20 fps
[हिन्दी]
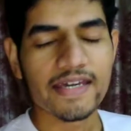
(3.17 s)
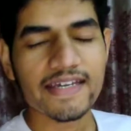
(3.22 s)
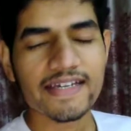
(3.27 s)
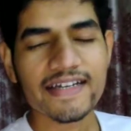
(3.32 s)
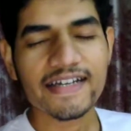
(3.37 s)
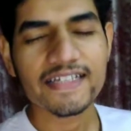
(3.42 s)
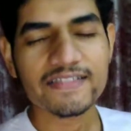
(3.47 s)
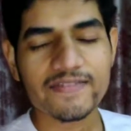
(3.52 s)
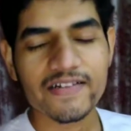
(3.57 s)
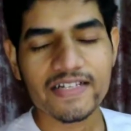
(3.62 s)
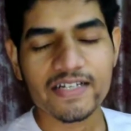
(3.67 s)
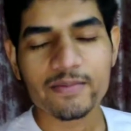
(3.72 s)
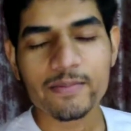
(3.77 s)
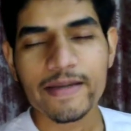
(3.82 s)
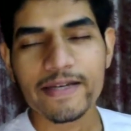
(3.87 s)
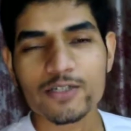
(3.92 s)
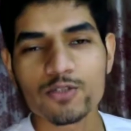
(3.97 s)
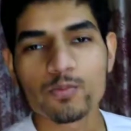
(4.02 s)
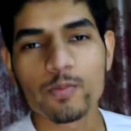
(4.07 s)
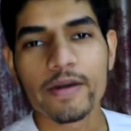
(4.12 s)
हे गाइस वेलकम
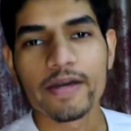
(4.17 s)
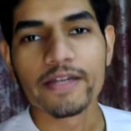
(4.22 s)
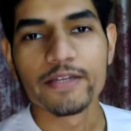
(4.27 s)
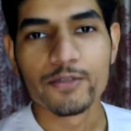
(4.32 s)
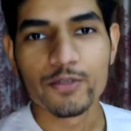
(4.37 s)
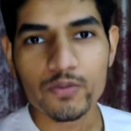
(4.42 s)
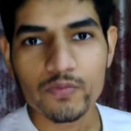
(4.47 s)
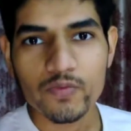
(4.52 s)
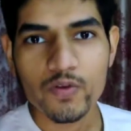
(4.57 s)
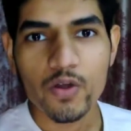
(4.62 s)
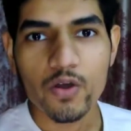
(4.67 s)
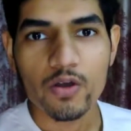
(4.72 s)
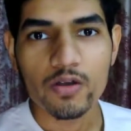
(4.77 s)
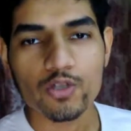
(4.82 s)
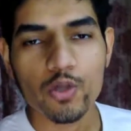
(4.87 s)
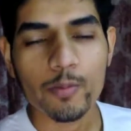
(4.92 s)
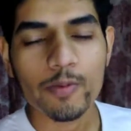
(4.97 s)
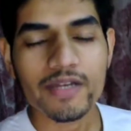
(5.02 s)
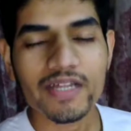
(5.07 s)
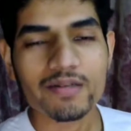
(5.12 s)
बैक टू माय न्यू ब्लॉग
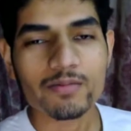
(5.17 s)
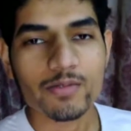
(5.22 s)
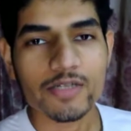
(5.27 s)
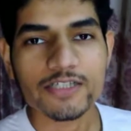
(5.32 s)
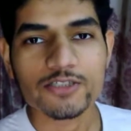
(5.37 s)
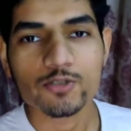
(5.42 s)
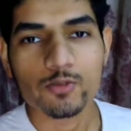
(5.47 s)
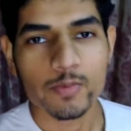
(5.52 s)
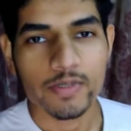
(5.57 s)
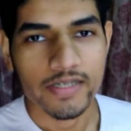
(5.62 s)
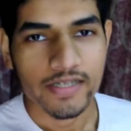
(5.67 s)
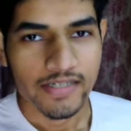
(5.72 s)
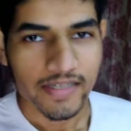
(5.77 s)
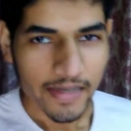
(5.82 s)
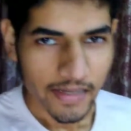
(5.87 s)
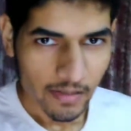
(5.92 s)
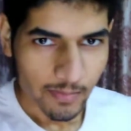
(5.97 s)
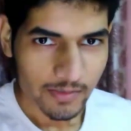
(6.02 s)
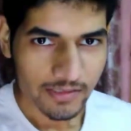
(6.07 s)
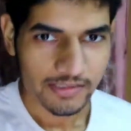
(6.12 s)
तो अभी टाइम हो रहा है सुबह के
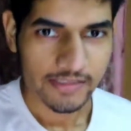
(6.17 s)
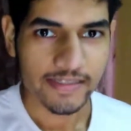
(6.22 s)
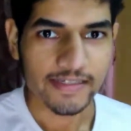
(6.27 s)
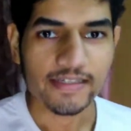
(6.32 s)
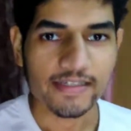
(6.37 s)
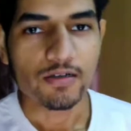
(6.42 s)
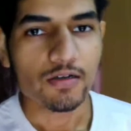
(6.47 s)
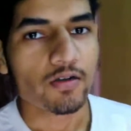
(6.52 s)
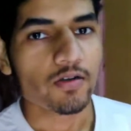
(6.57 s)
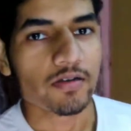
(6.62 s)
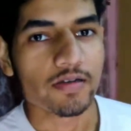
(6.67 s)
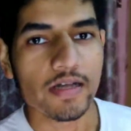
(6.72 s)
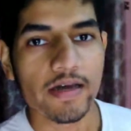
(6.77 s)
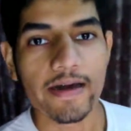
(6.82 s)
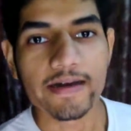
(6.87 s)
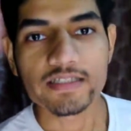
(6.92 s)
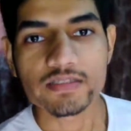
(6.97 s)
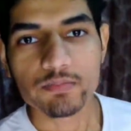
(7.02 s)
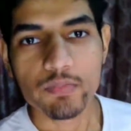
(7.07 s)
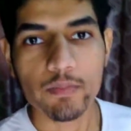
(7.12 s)
11 बज रहे हैं और
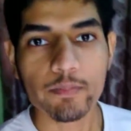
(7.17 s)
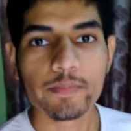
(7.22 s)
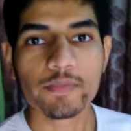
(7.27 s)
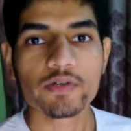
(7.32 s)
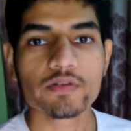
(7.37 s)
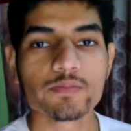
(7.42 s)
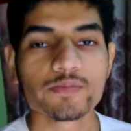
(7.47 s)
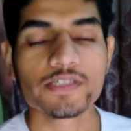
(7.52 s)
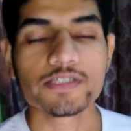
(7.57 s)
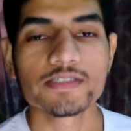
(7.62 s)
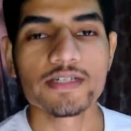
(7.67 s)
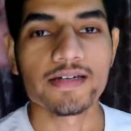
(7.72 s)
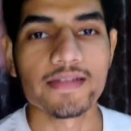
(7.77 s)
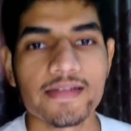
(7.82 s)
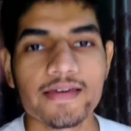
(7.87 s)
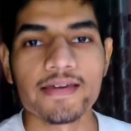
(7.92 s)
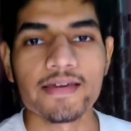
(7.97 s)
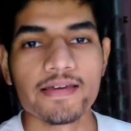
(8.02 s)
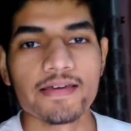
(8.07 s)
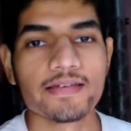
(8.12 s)
आज मम्मी और मुझे
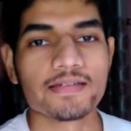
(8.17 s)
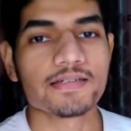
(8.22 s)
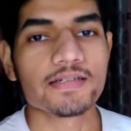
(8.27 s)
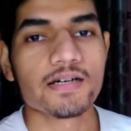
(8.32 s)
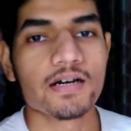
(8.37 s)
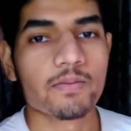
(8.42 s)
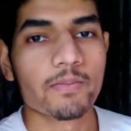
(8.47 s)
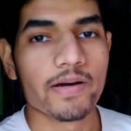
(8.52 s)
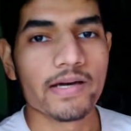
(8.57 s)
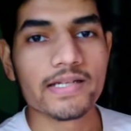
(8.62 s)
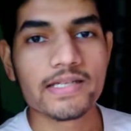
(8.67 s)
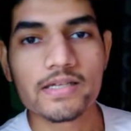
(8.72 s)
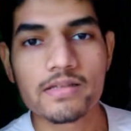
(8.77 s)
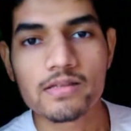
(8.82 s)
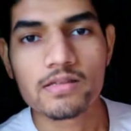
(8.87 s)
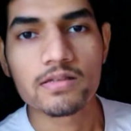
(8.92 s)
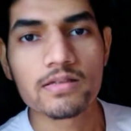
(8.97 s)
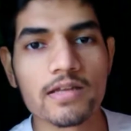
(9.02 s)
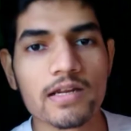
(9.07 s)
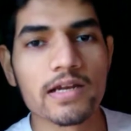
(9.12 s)
जाना है हमारे
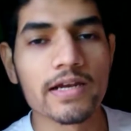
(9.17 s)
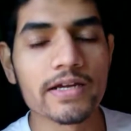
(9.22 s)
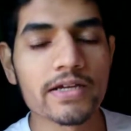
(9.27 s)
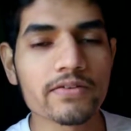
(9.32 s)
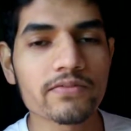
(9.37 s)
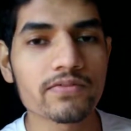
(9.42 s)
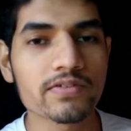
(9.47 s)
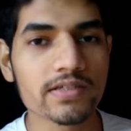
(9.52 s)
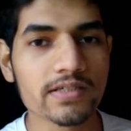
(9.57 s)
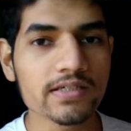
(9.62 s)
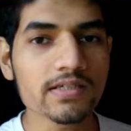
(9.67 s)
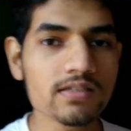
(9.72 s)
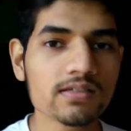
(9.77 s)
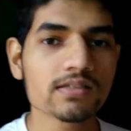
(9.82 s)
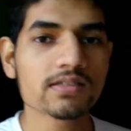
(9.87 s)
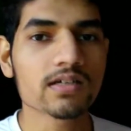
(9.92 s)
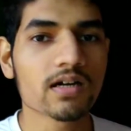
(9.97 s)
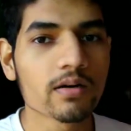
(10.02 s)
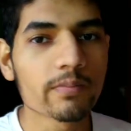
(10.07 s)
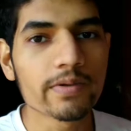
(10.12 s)
किसी रिलेटिव की
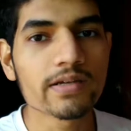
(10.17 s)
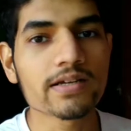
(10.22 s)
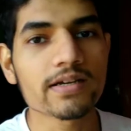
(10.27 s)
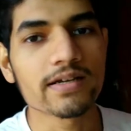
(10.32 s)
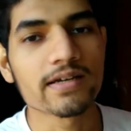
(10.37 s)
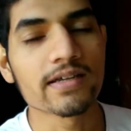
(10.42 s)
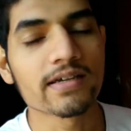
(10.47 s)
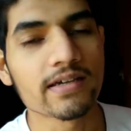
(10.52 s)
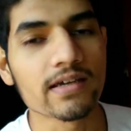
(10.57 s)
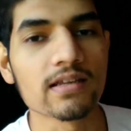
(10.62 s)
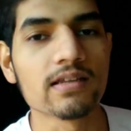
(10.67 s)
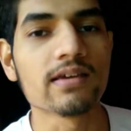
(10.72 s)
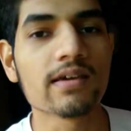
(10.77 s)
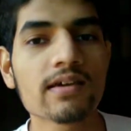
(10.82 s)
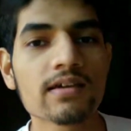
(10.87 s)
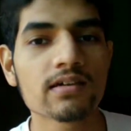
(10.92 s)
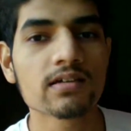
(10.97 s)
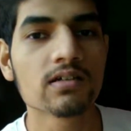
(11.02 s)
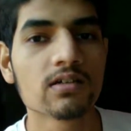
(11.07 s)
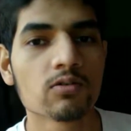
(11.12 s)
खबर करने के लिए
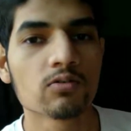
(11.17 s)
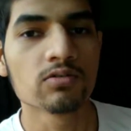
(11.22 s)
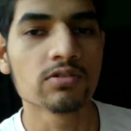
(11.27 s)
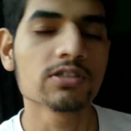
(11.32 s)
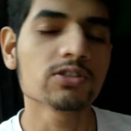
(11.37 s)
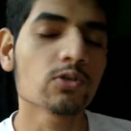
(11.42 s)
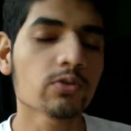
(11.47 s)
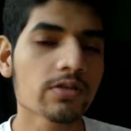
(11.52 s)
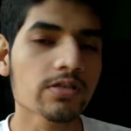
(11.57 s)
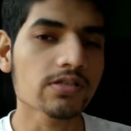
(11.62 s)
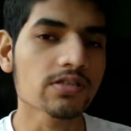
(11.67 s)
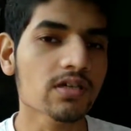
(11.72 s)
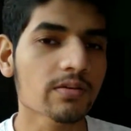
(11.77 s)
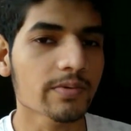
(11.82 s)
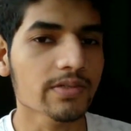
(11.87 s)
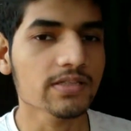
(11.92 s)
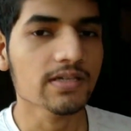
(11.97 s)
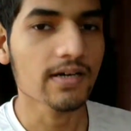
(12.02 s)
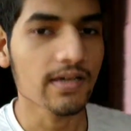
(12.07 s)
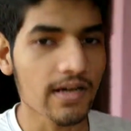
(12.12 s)
उनकी थोड़ी सी
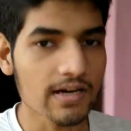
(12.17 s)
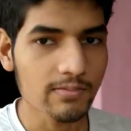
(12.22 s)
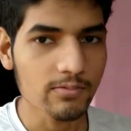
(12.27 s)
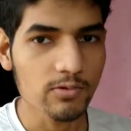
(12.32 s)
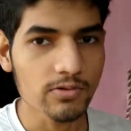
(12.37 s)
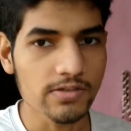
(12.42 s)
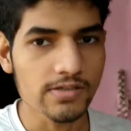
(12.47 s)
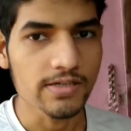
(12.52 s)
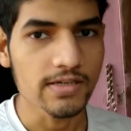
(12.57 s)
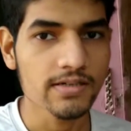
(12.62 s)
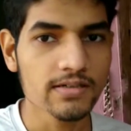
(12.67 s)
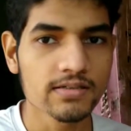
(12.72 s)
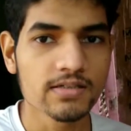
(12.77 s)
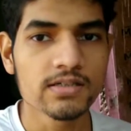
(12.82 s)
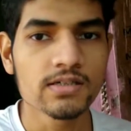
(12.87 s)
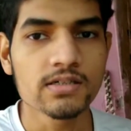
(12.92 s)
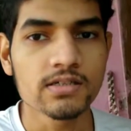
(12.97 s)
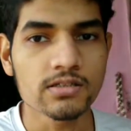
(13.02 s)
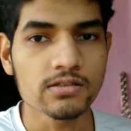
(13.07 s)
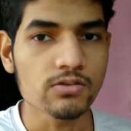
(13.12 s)
तबीयत ख़राब हो रही है
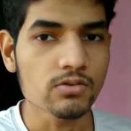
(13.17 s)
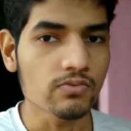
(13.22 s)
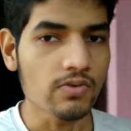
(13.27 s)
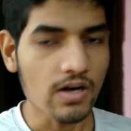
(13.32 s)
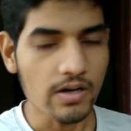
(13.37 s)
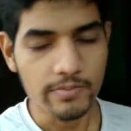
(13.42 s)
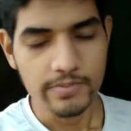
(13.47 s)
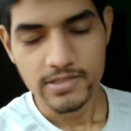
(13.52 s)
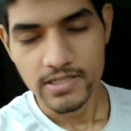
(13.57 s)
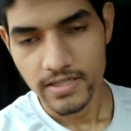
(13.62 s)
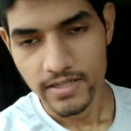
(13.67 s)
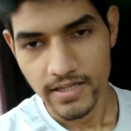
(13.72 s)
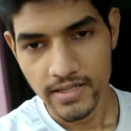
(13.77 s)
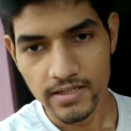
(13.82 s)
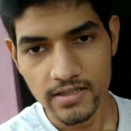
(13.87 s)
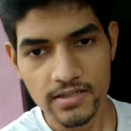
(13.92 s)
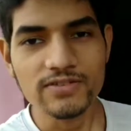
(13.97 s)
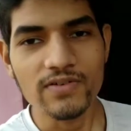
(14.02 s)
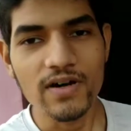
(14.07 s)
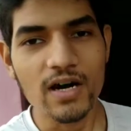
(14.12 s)
तो वहाँ पे जाना
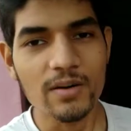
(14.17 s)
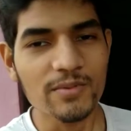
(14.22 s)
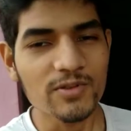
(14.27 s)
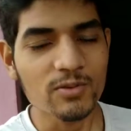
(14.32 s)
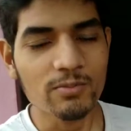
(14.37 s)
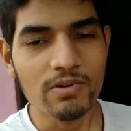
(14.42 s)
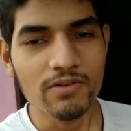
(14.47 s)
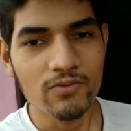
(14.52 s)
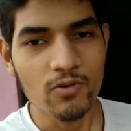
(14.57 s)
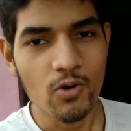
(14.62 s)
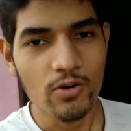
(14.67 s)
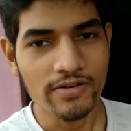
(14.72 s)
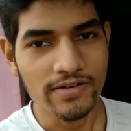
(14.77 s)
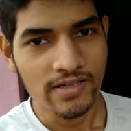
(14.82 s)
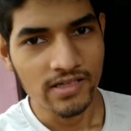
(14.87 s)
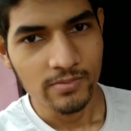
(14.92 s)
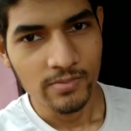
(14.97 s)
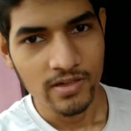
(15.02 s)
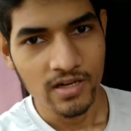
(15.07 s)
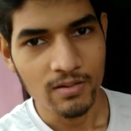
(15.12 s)
है वहाँ पे तो मैं ब्लॉग
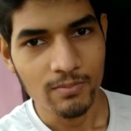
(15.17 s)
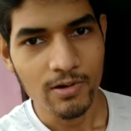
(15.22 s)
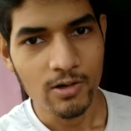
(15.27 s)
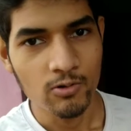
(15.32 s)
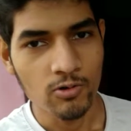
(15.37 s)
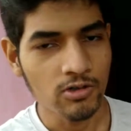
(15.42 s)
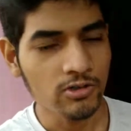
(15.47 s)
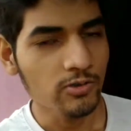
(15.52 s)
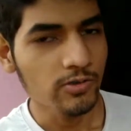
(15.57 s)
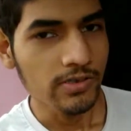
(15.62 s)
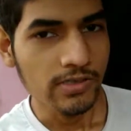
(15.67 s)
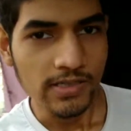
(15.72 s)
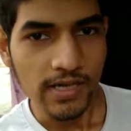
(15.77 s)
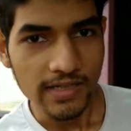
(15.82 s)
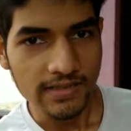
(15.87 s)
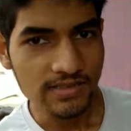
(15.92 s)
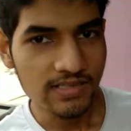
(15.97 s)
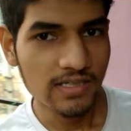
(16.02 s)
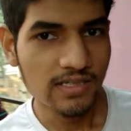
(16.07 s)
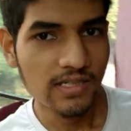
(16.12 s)
नहीं बना पाऊँगा क्योंकि
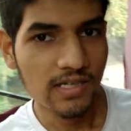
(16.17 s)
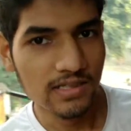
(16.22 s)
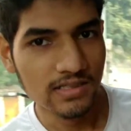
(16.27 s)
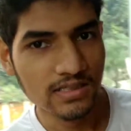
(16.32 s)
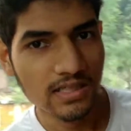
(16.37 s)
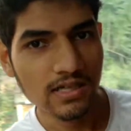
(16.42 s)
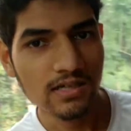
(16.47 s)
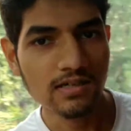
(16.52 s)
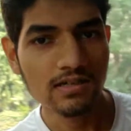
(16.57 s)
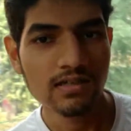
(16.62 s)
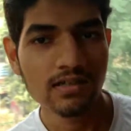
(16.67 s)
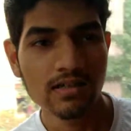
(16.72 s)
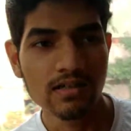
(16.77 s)
अच्छा नहीं लगता